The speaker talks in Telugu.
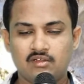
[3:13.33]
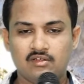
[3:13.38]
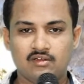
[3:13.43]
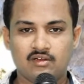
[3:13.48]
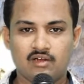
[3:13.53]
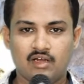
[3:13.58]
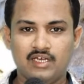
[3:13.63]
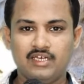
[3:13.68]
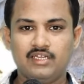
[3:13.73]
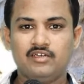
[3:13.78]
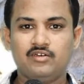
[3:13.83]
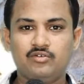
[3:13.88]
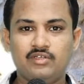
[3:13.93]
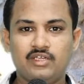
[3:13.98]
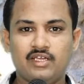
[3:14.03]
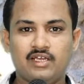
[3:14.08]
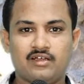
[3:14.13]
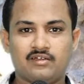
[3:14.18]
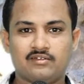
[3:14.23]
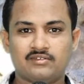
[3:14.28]
హలెలుయ
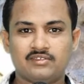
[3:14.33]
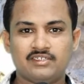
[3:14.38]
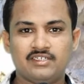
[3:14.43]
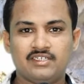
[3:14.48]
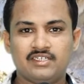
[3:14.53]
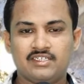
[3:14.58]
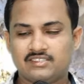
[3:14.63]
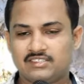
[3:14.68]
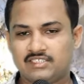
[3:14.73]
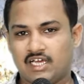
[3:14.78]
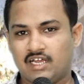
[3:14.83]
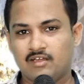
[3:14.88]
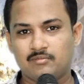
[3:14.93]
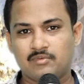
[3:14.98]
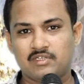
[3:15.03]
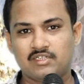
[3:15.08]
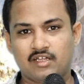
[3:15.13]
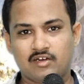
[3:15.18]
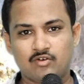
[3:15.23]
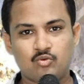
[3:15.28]

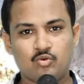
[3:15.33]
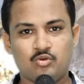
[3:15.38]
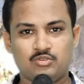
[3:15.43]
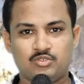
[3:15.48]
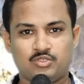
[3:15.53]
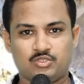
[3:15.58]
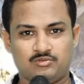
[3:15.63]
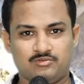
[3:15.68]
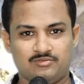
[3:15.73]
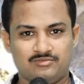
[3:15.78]
చాలామంది అనుకోవచ్చు